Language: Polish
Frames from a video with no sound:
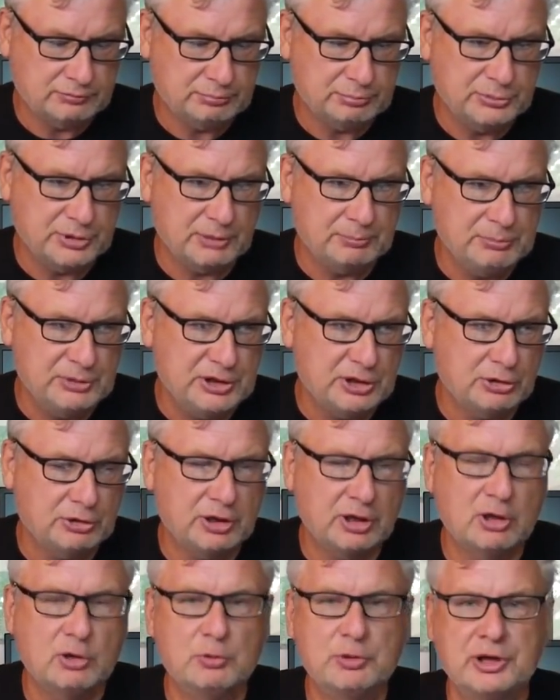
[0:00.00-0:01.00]
e,
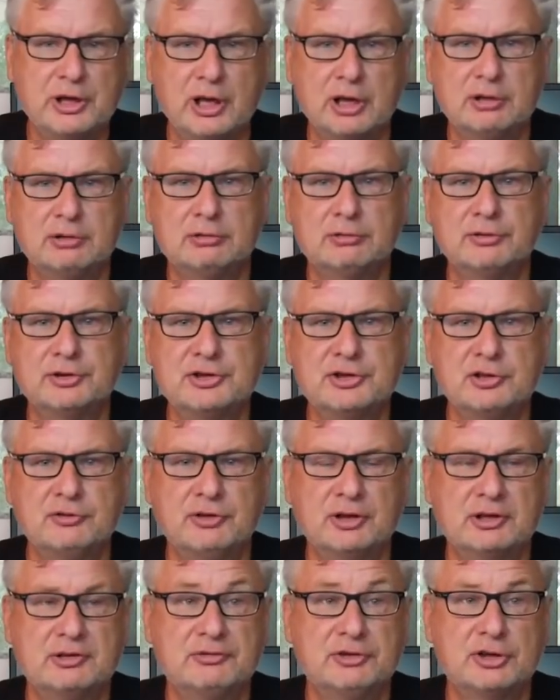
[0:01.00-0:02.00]
minionego weekendu
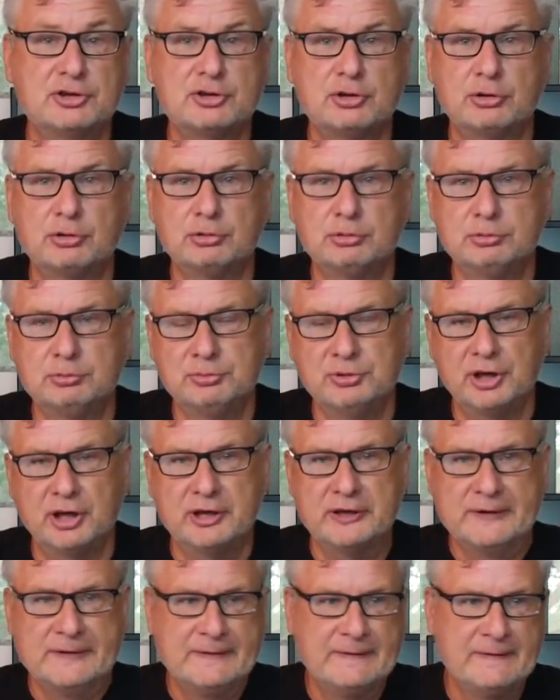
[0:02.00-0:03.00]
właściwie, wieczoru u mnie,